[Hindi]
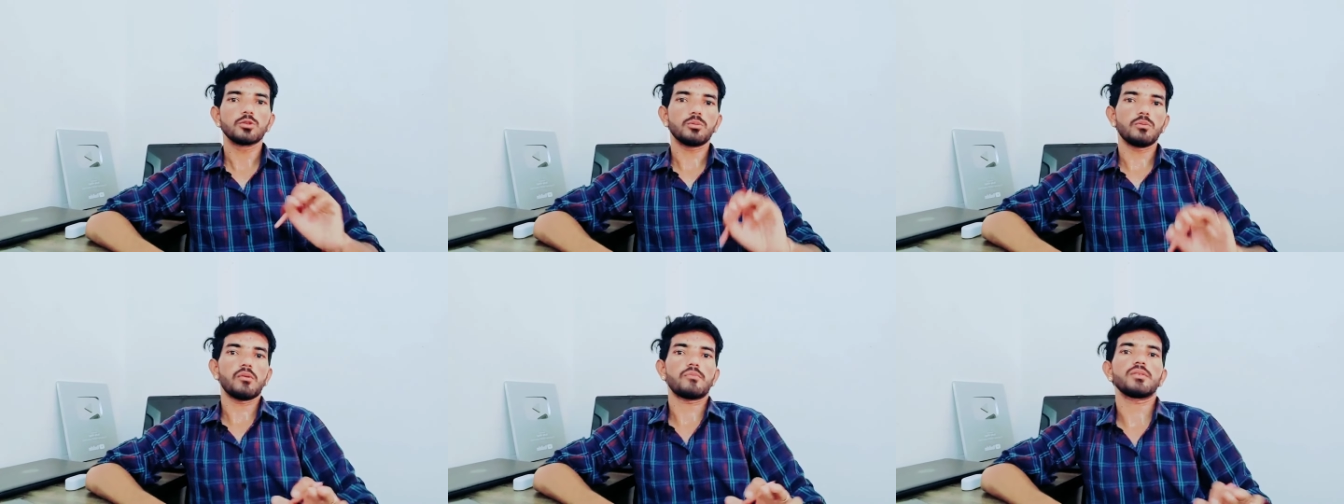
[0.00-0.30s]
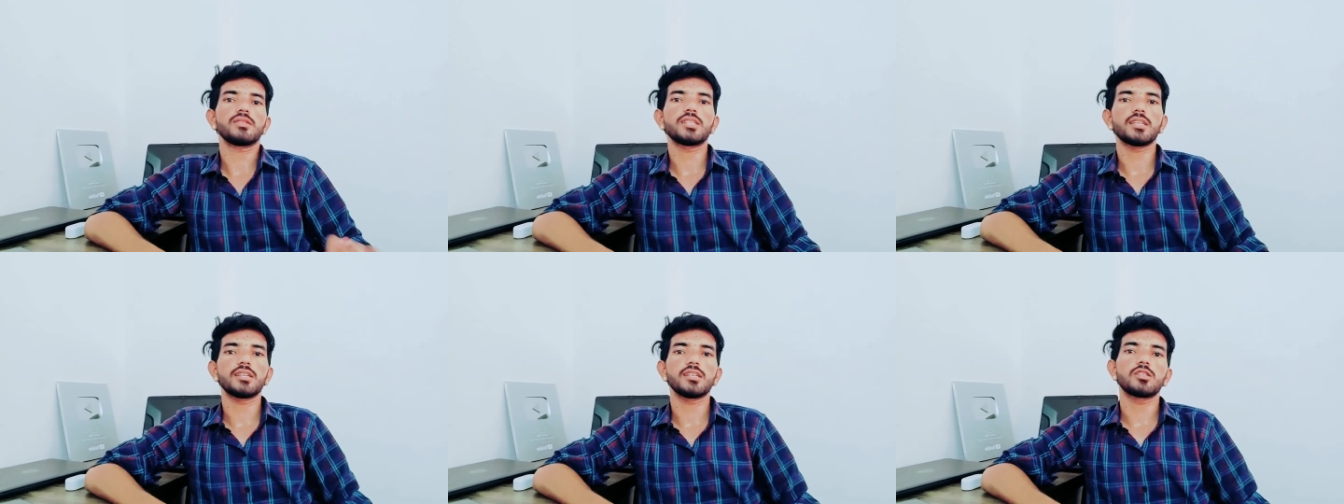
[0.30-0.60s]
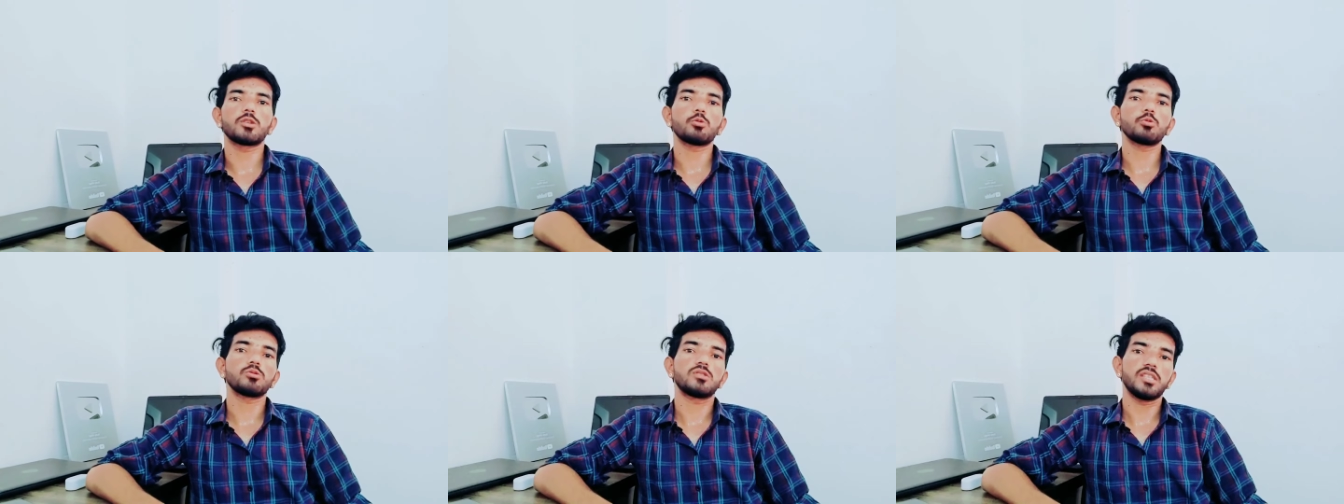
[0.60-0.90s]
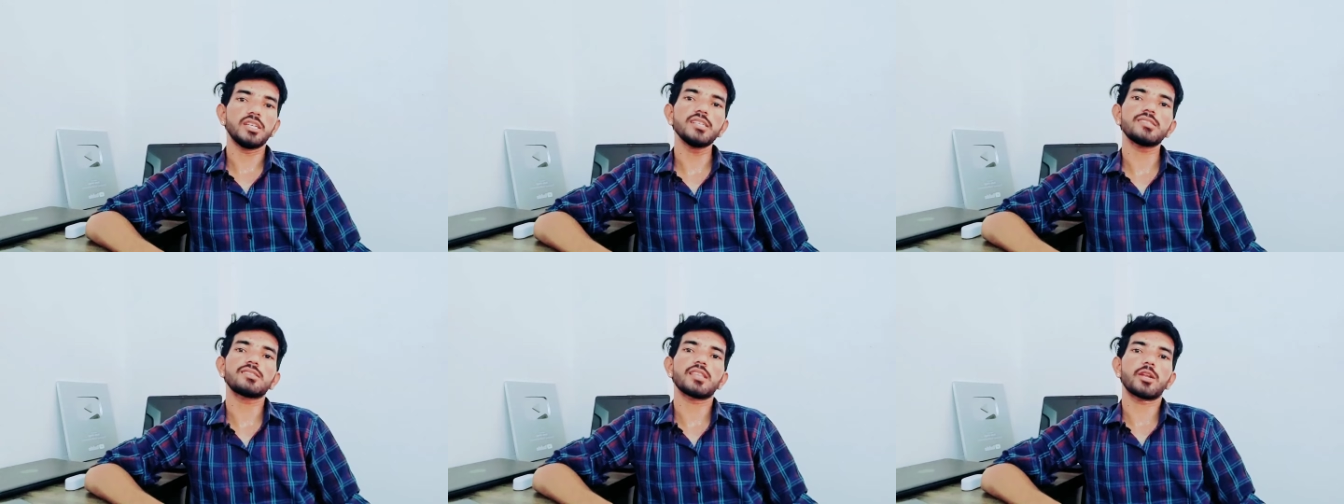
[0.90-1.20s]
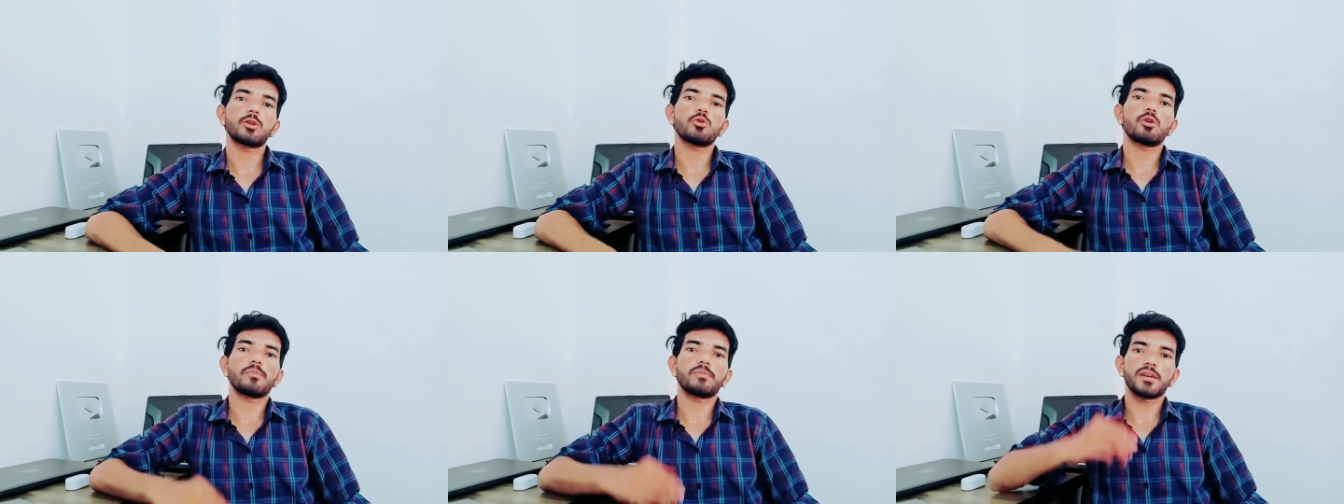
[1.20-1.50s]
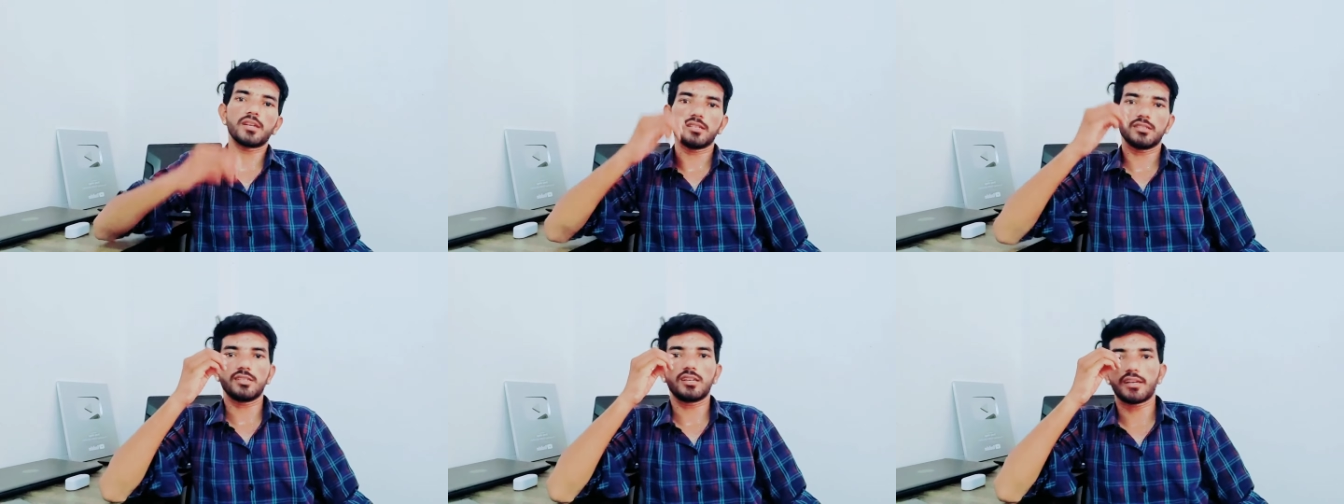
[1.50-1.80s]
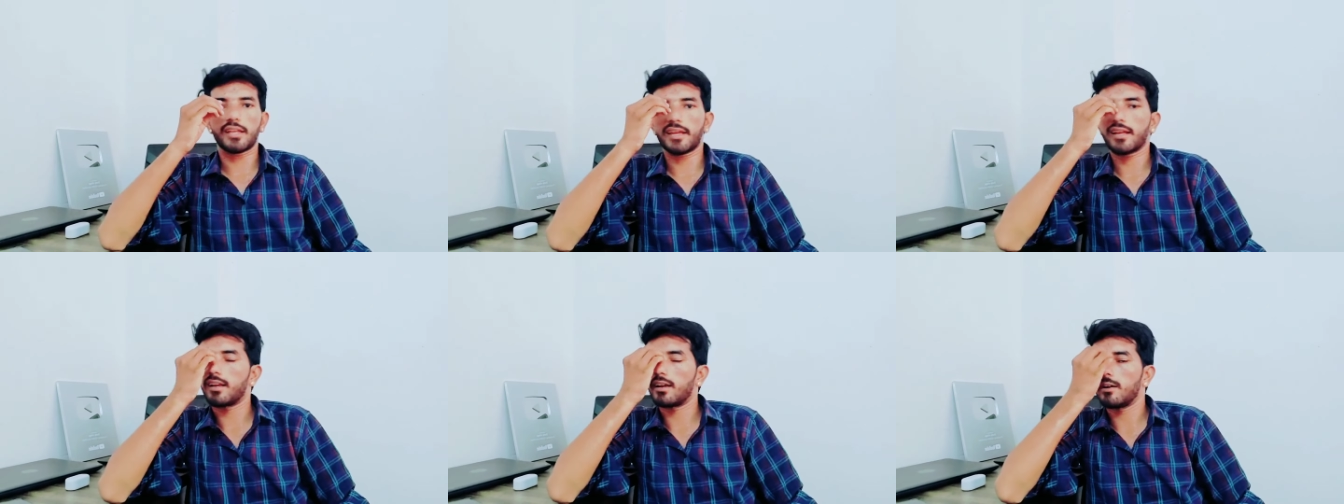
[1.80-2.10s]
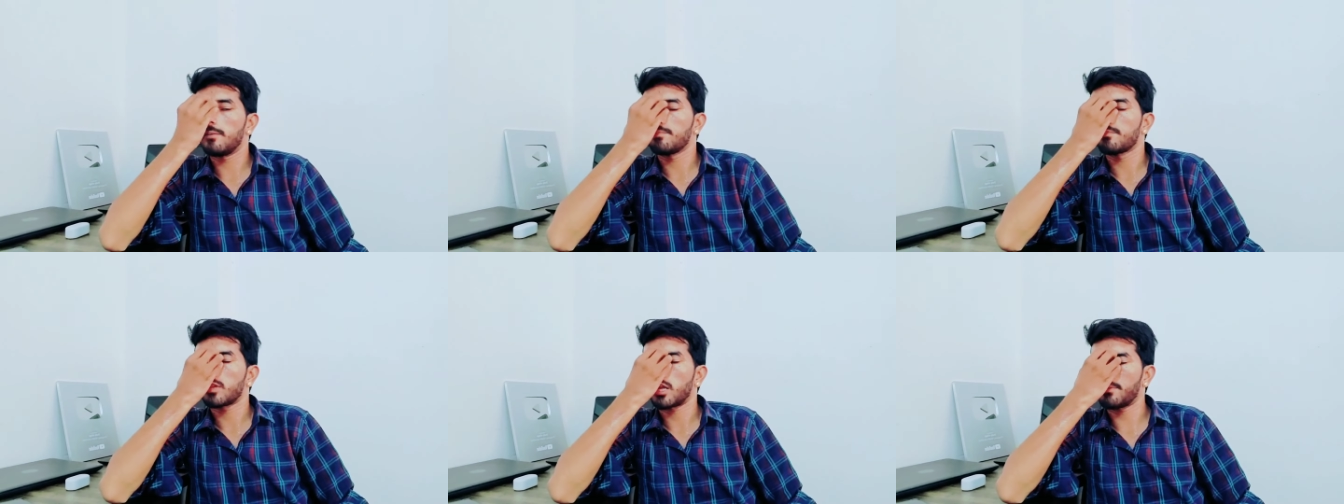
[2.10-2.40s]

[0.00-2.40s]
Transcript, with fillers: तो मैं बता देता हूँ तीस तारीख को आपका रिजल्ट आएगा